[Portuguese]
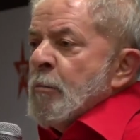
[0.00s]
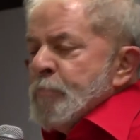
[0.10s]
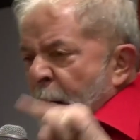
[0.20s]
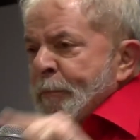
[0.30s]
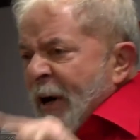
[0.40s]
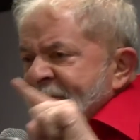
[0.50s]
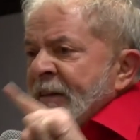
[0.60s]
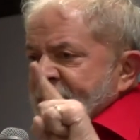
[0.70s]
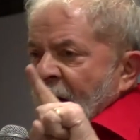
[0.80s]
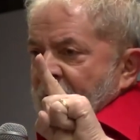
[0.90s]
me
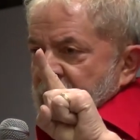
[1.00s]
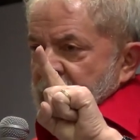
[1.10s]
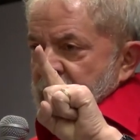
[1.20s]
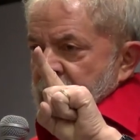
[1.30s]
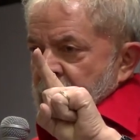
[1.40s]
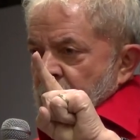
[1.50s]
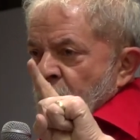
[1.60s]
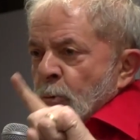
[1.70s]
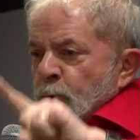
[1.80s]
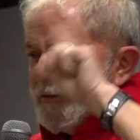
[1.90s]
apresentar
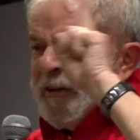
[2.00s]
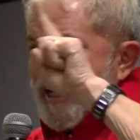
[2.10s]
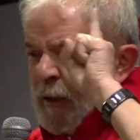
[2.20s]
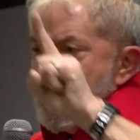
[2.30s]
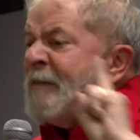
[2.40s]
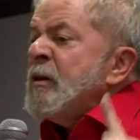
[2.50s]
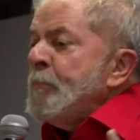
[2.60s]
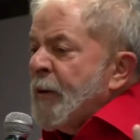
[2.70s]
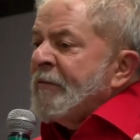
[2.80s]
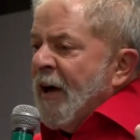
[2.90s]
um segmento
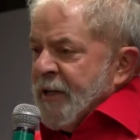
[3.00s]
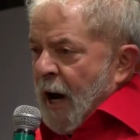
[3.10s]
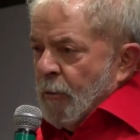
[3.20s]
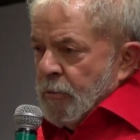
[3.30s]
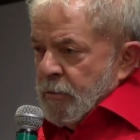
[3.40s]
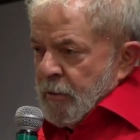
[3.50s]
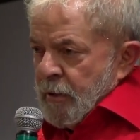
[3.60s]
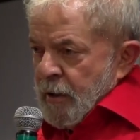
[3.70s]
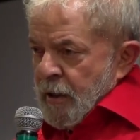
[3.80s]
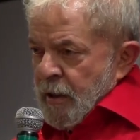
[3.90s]
empresarial
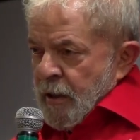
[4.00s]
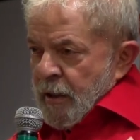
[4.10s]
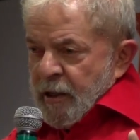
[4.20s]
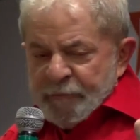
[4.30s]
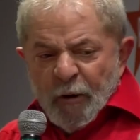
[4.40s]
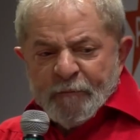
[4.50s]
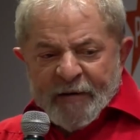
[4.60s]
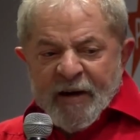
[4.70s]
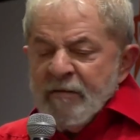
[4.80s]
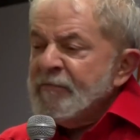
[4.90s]
que for
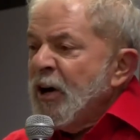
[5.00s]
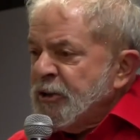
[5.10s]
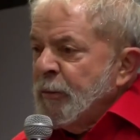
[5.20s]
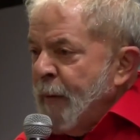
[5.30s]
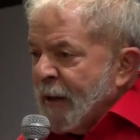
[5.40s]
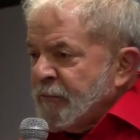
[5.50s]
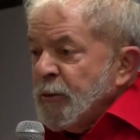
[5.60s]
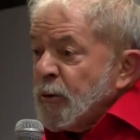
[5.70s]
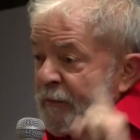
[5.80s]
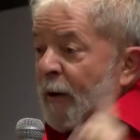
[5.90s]
fazer investimento e
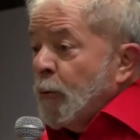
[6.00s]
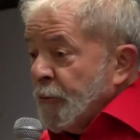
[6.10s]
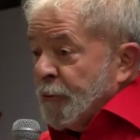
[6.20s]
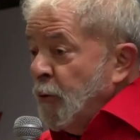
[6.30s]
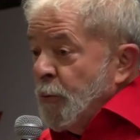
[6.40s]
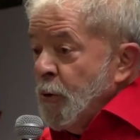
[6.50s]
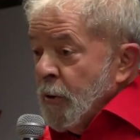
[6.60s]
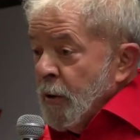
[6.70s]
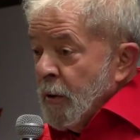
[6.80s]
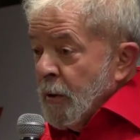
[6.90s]
não tiver
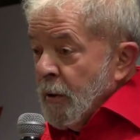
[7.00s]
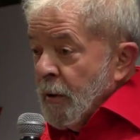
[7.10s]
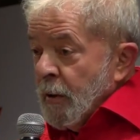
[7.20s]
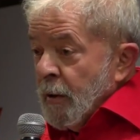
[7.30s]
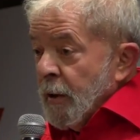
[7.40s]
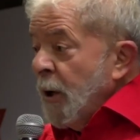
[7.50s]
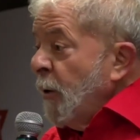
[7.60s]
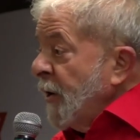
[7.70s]
consumo, eu